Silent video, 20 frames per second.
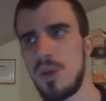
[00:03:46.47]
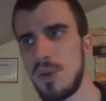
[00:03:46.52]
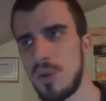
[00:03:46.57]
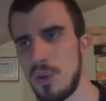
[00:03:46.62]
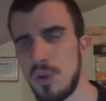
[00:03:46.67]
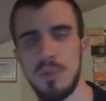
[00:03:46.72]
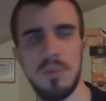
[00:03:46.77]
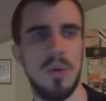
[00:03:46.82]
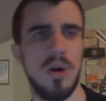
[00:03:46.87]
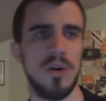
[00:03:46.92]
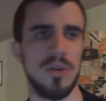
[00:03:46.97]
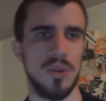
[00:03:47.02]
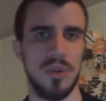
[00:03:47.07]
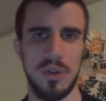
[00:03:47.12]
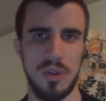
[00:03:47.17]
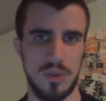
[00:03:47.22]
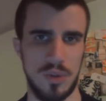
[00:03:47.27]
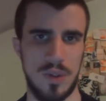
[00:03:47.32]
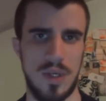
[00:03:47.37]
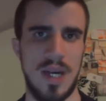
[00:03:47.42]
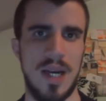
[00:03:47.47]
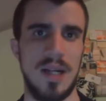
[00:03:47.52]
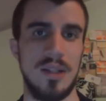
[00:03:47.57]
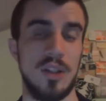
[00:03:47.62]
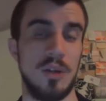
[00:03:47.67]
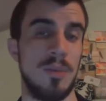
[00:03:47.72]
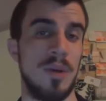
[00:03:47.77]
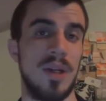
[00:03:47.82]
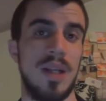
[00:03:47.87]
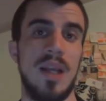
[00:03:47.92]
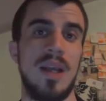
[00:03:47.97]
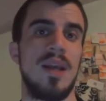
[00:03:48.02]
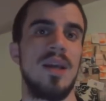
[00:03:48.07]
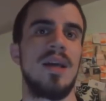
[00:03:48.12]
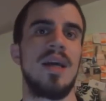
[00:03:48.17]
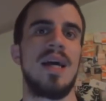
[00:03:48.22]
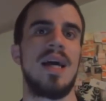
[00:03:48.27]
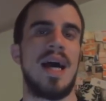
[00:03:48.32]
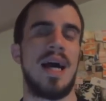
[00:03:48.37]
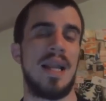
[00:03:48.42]
in un modo o in un altro, perché
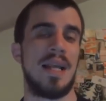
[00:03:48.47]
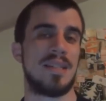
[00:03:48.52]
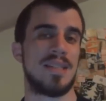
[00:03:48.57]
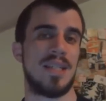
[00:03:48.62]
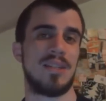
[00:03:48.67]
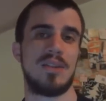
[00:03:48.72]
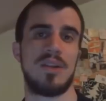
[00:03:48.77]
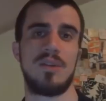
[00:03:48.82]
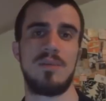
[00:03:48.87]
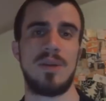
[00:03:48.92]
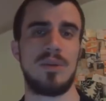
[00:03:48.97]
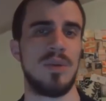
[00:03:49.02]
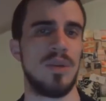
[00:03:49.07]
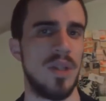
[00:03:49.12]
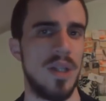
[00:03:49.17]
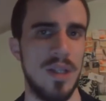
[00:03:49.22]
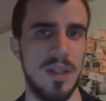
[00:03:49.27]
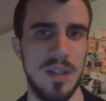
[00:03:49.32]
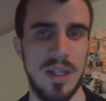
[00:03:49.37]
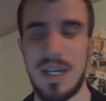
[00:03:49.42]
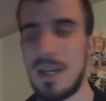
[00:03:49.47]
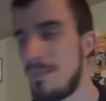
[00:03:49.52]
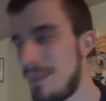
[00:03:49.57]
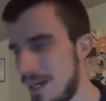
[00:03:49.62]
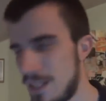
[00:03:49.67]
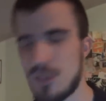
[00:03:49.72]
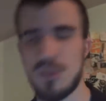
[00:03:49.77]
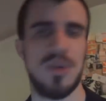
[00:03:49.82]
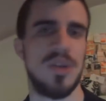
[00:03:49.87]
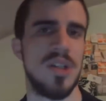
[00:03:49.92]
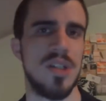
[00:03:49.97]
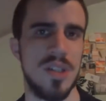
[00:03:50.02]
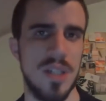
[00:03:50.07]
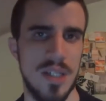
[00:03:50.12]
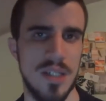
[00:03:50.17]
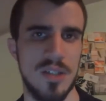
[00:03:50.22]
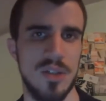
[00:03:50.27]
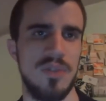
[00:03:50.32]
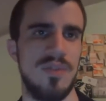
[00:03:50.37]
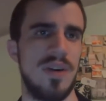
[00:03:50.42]
Alexandro di Matuidi e Mandzukic
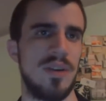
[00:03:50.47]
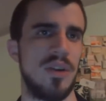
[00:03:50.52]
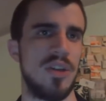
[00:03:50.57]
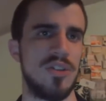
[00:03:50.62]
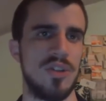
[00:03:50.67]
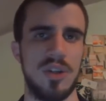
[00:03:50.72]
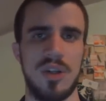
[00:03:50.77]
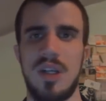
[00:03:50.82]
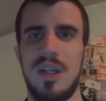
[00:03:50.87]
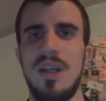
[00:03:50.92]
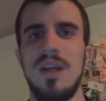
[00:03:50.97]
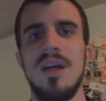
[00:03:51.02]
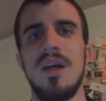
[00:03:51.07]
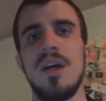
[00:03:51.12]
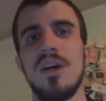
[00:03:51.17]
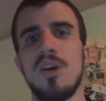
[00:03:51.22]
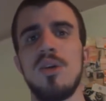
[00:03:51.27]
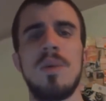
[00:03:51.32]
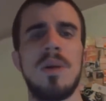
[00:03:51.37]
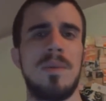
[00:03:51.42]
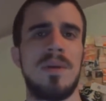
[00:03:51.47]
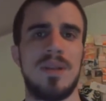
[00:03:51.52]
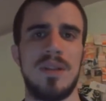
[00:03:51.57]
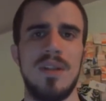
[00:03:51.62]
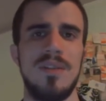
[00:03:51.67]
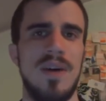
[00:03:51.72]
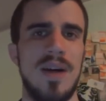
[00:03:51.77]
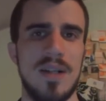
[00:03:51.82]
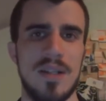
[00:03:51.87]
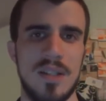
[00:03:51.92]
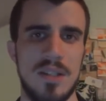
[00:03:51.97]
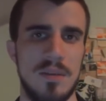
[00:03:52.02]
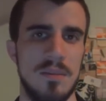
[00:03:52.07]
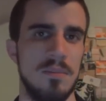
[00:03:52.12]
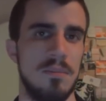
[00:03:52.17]
stesso fanno dei giochi completamente diversi,